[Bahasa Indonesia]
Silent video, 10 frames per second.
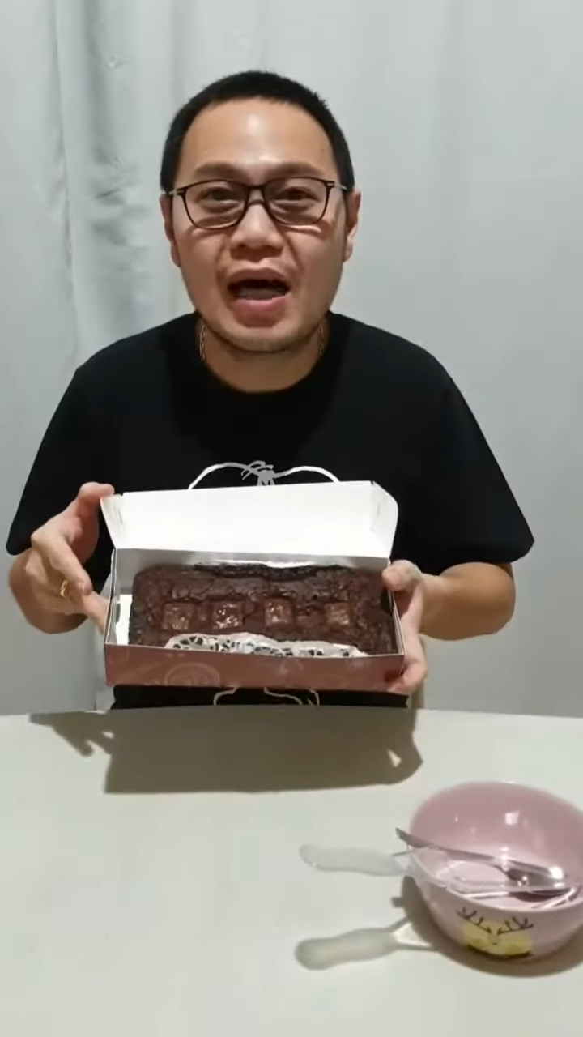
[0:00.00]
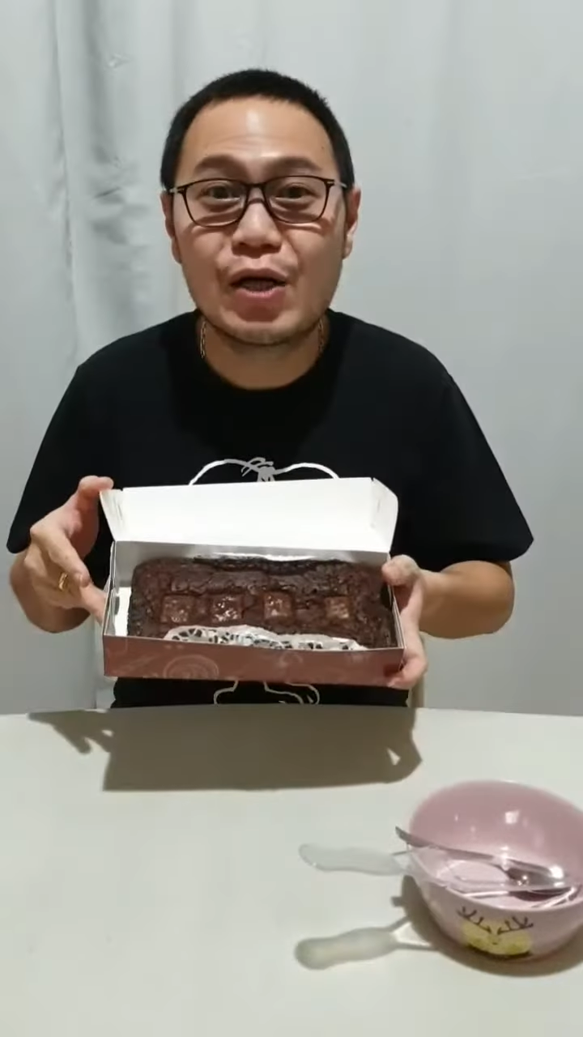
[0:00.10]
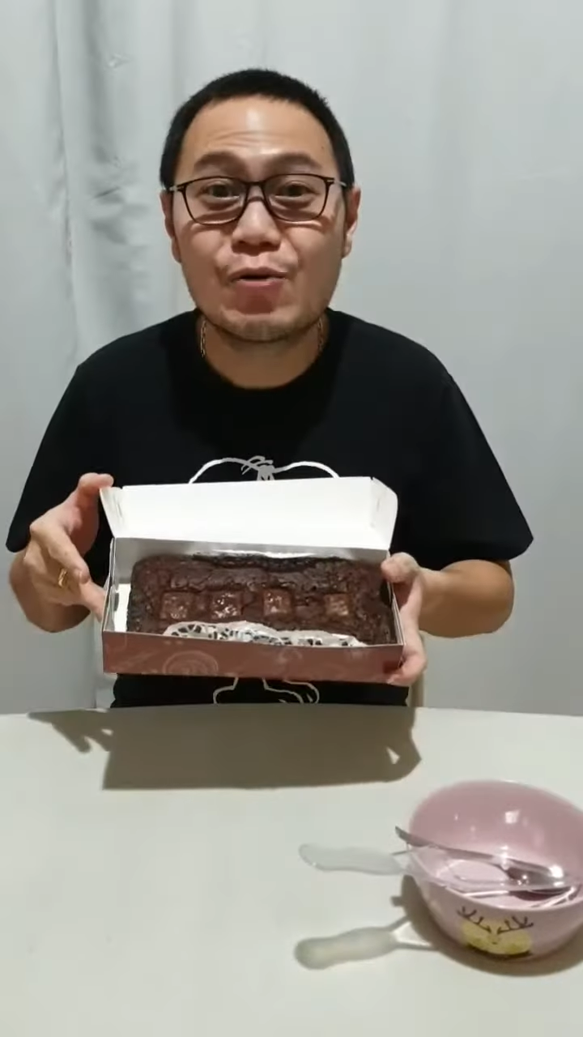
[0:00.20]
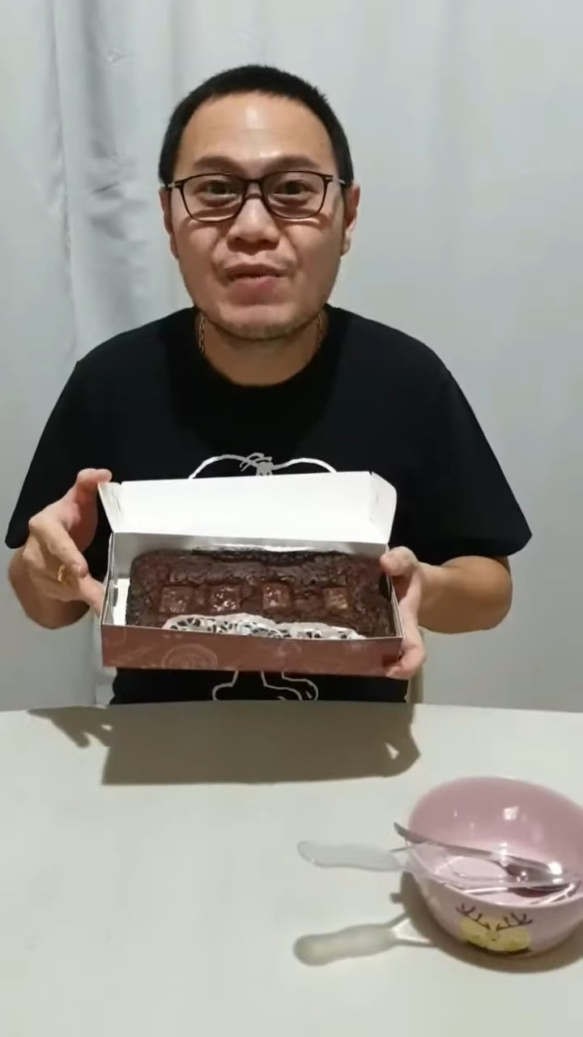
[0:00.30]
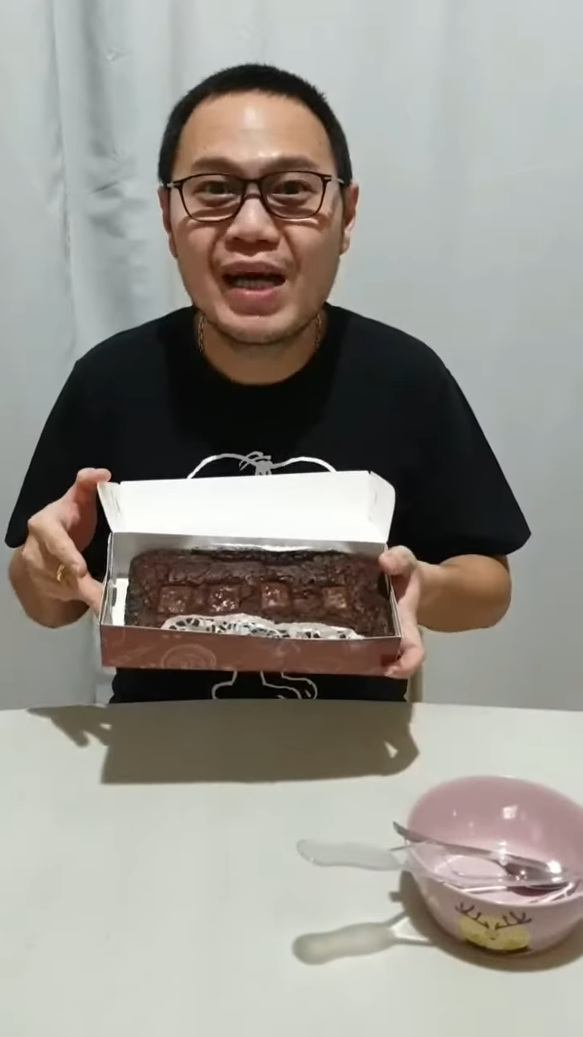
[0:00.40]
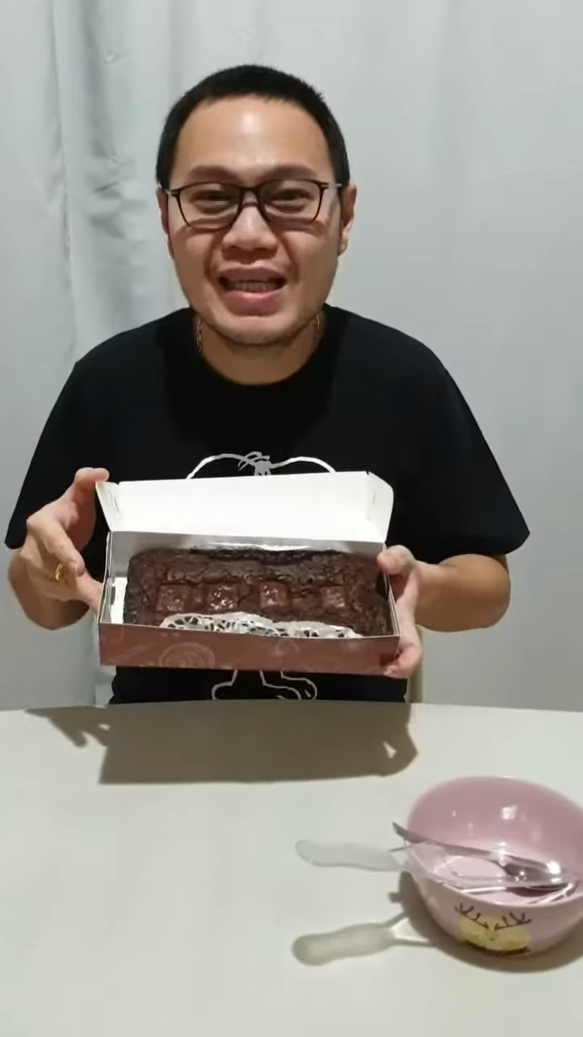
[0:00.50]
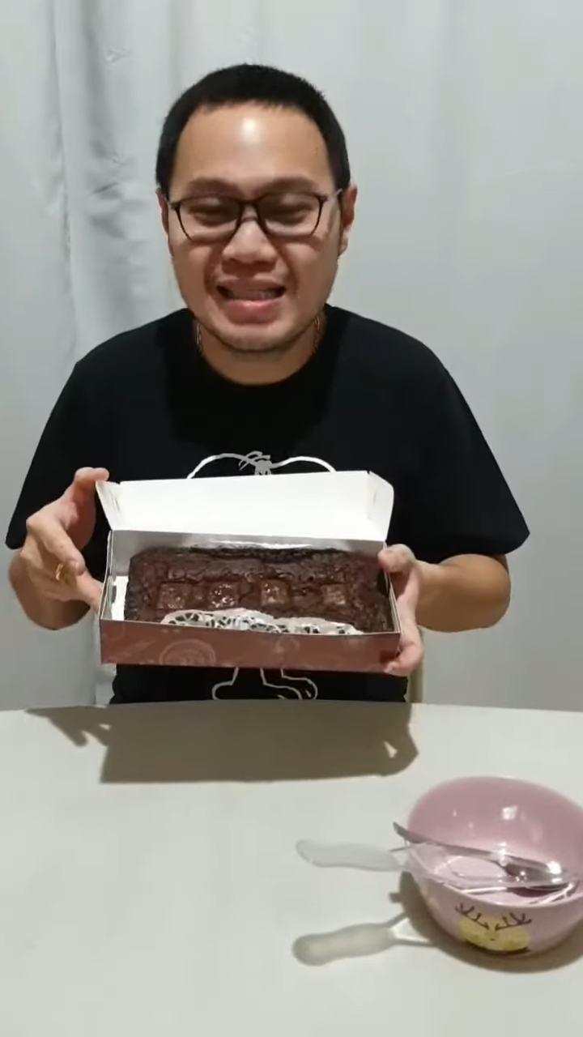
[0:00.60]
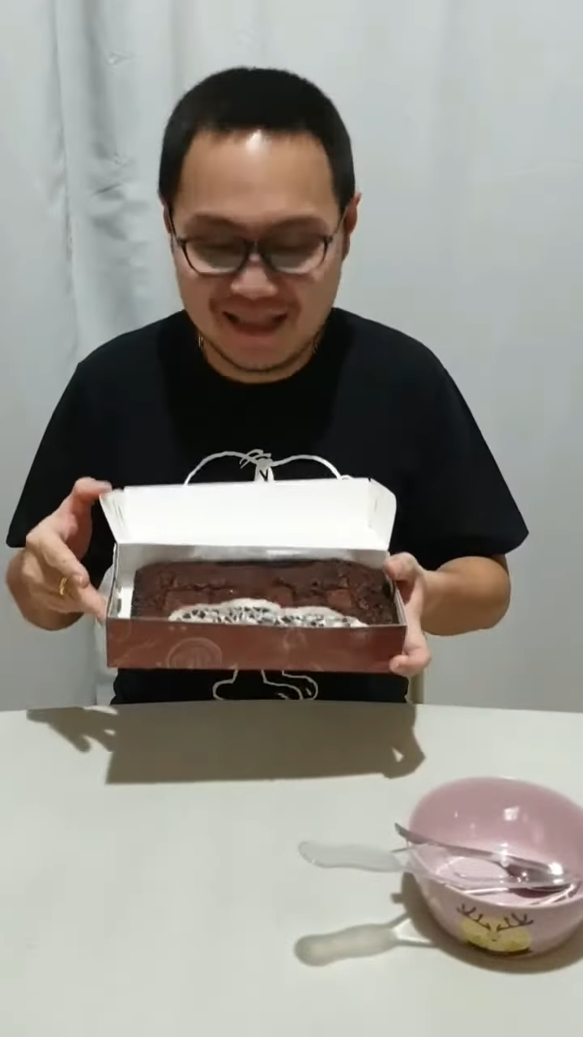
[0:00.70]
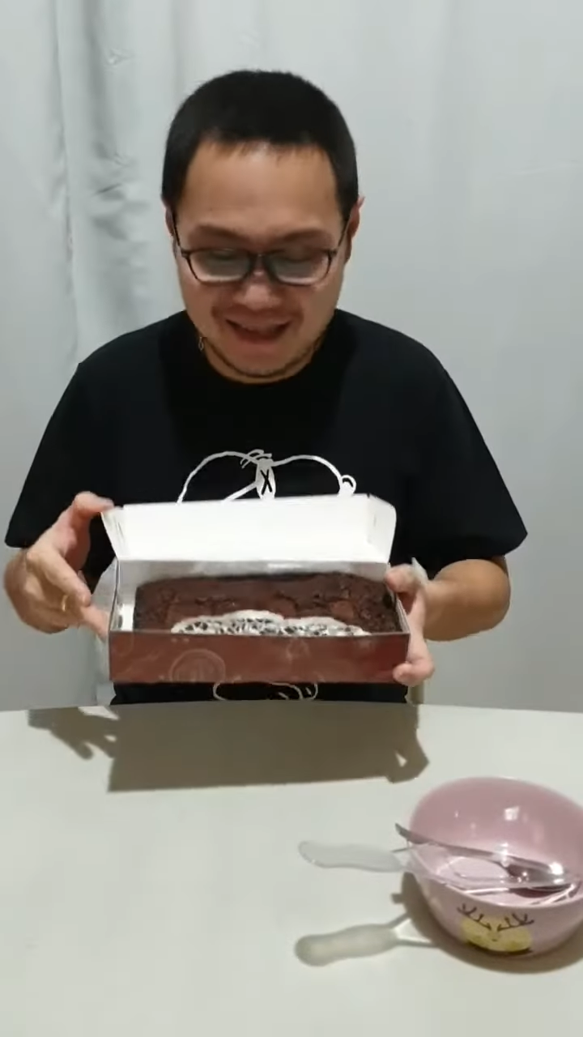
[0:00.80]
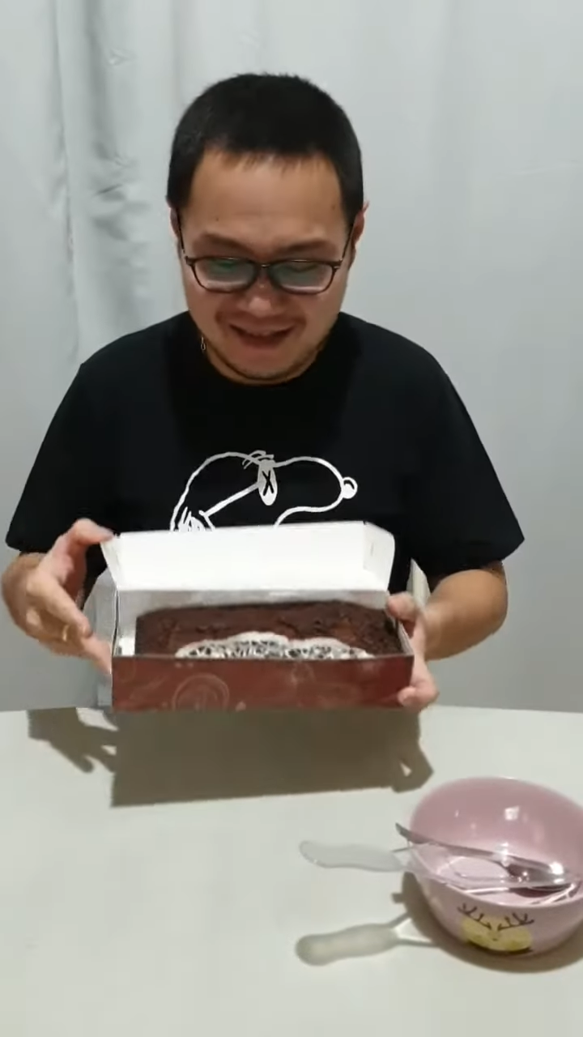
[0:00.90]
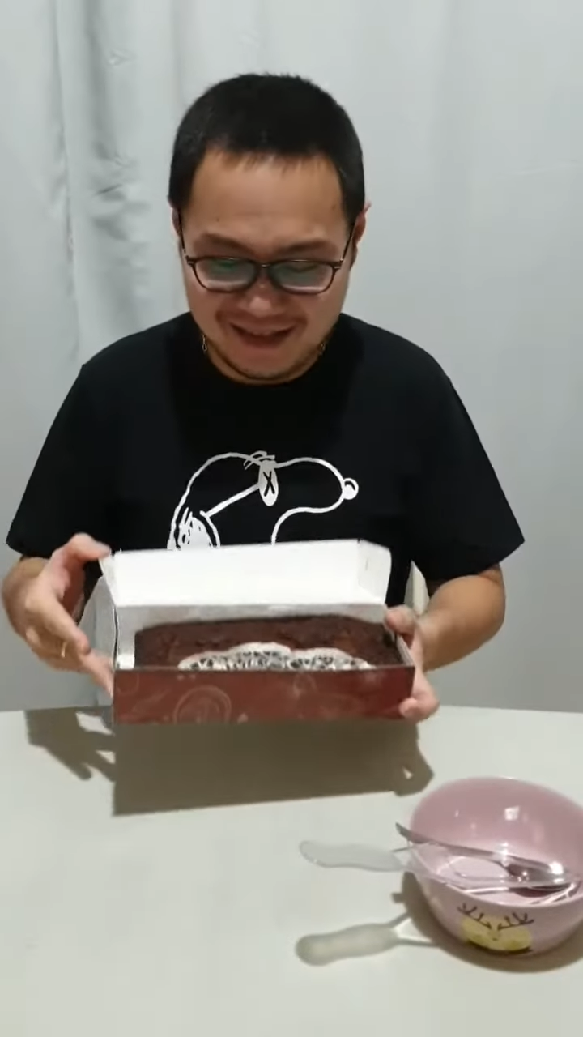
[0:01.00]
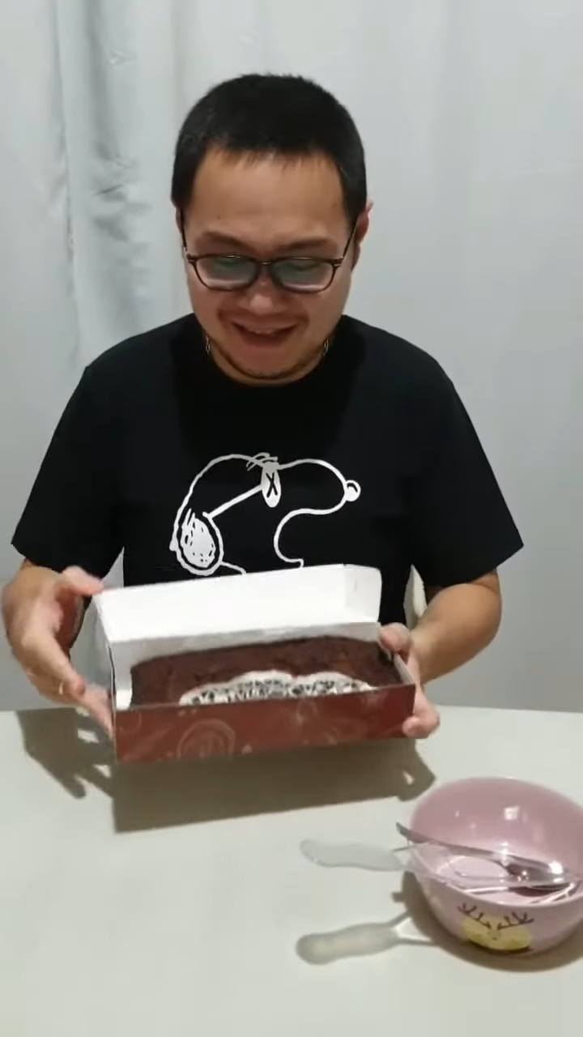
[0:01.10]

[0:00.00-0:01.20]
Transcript: harum guys.